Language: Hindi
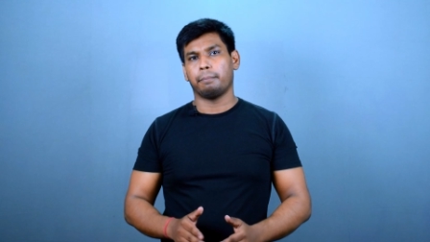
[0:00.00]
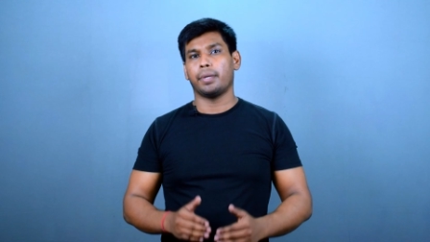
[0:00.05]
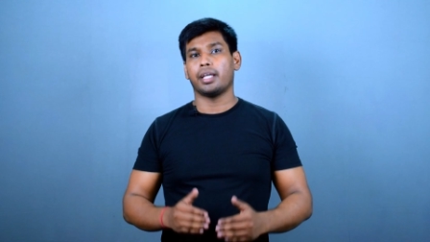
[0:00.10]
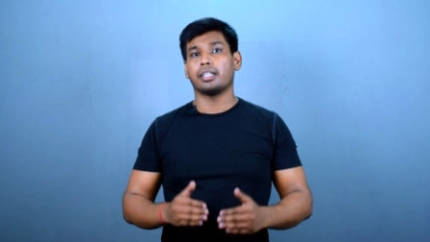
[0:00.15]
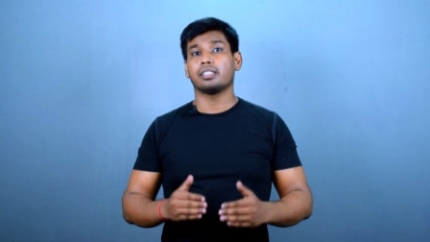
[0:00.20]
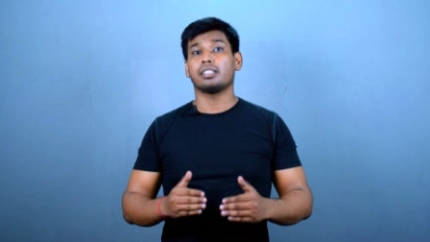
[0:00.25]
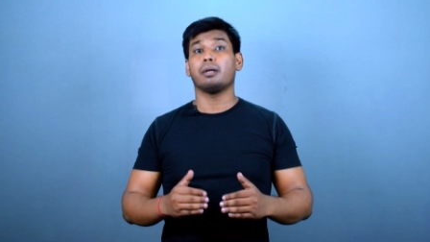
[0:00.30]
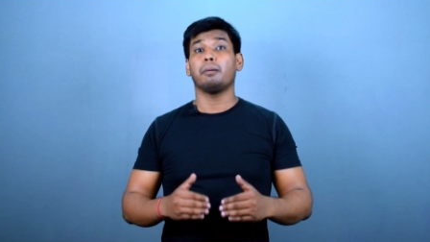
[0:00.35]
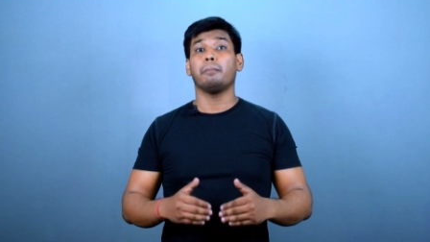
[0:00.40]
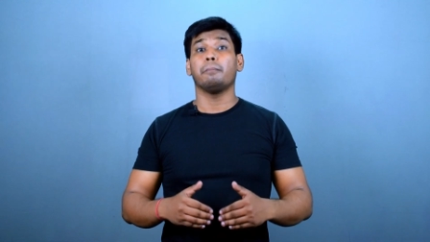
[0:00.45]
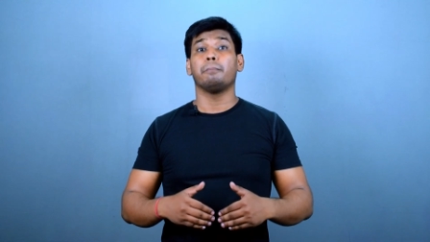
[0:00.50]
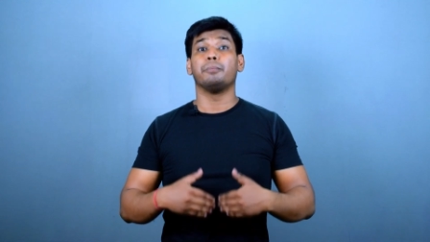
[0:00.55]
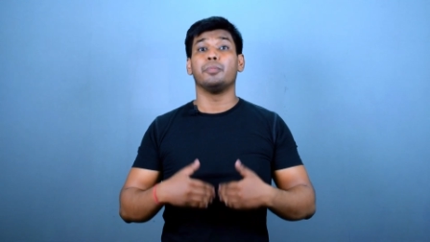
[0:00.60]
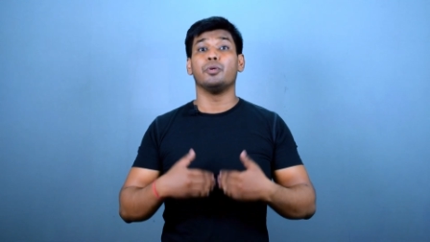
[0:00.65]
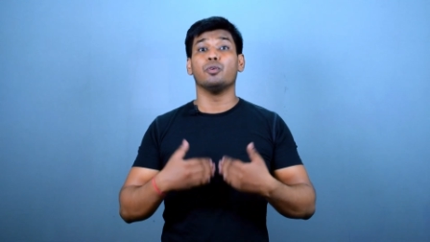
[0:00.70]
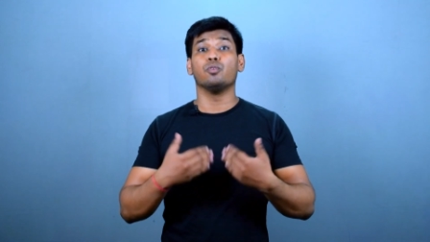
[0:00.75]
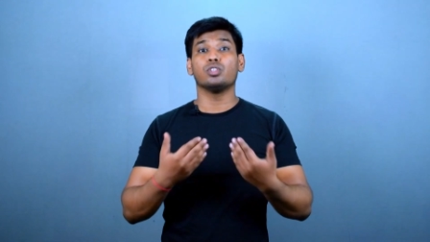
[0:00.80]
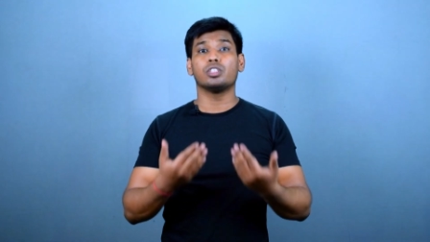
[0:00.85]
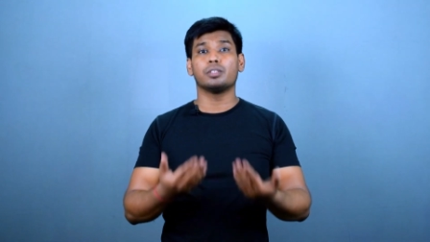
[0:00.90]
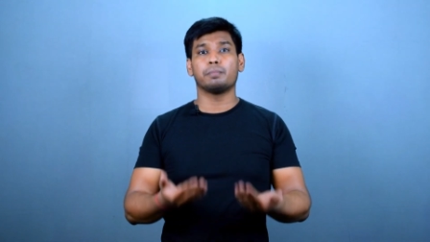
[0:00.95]
पैसा
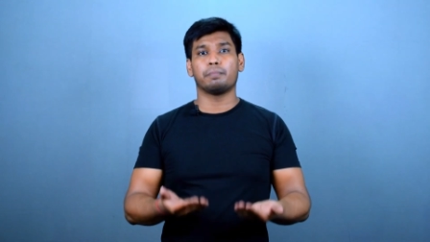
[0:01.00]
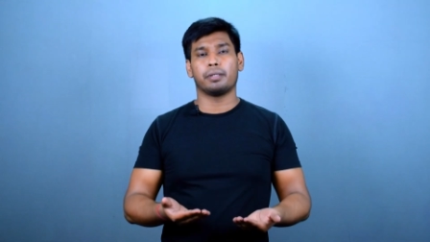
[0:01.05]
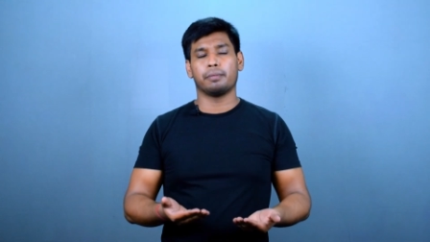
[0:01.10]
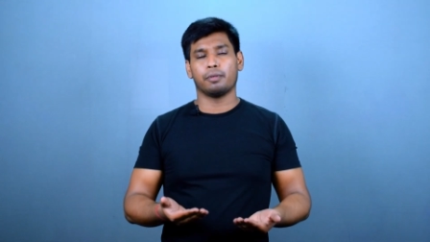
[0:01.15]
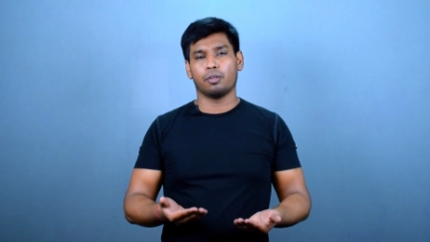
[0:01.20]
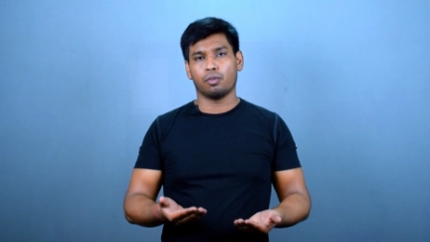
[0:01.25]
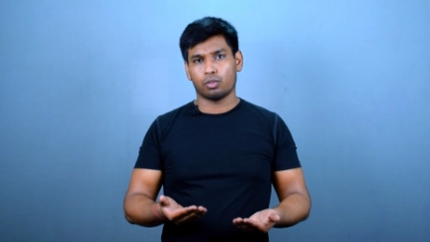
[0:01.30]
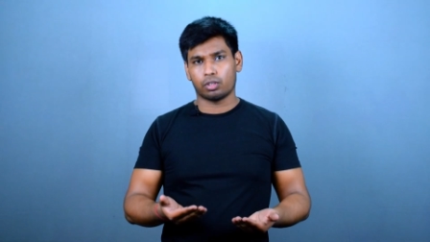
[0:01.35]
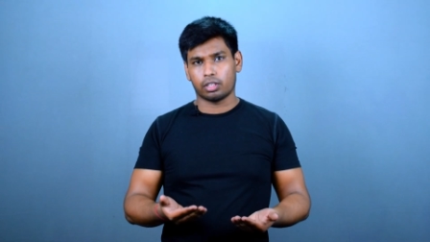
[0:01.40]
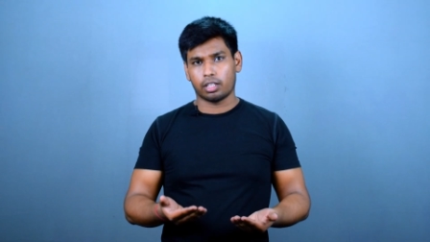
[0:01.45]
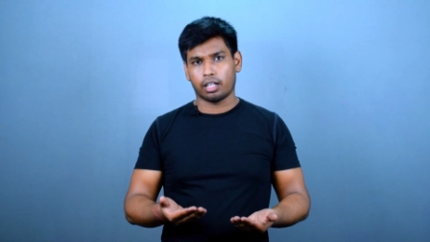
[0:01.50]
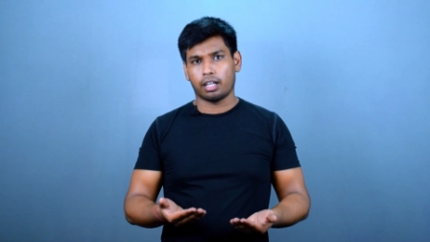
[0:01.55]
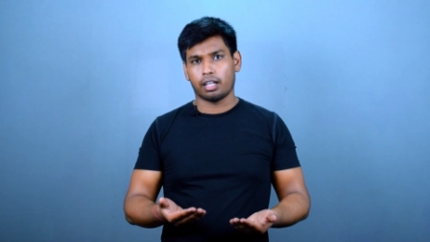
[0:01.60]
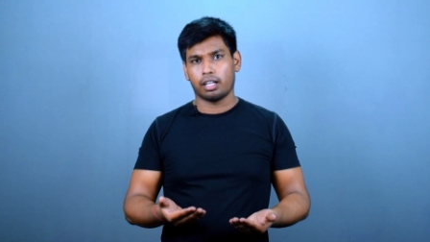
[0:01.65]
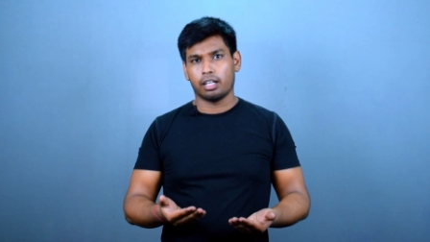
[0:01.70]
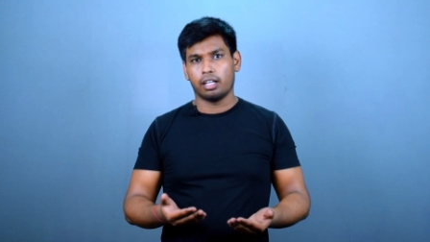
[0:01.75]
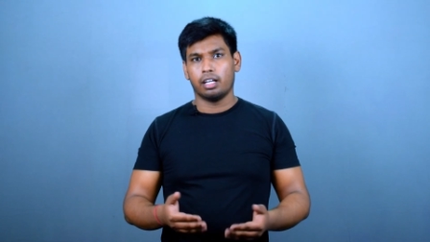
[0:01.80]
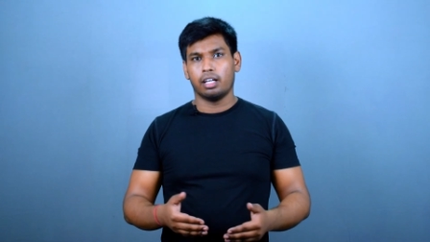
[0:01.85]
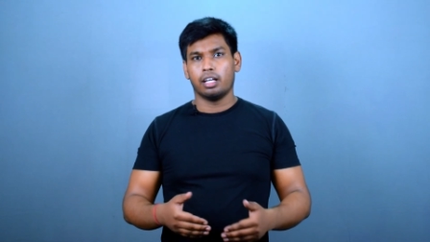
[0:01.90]
व्यूज पर होता है